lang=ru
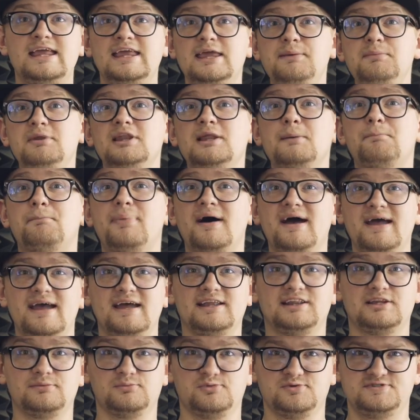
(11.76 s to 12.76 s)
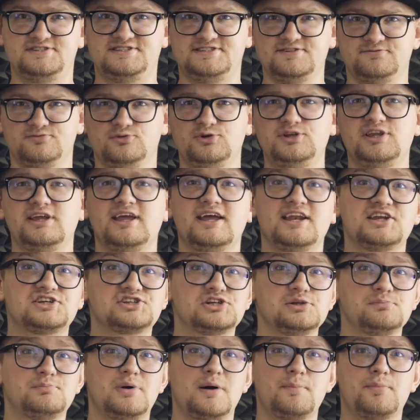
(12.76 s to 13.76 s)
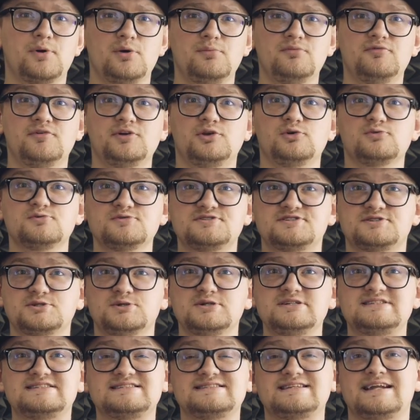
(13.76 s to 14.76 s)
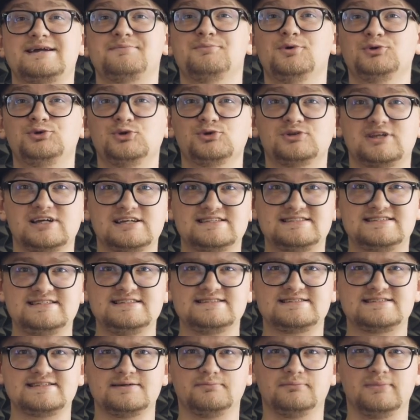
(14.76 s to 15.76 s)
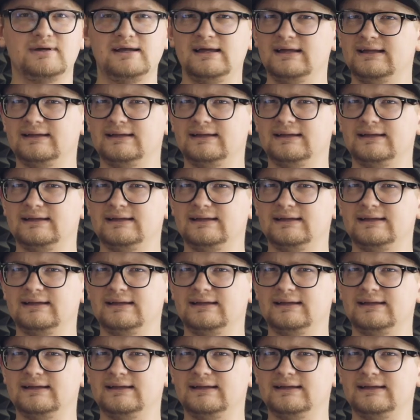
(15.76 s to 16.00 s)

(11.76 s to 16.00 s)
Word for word: Именно поэтому сегодня я решил попробовать устроиться на работу таксистом.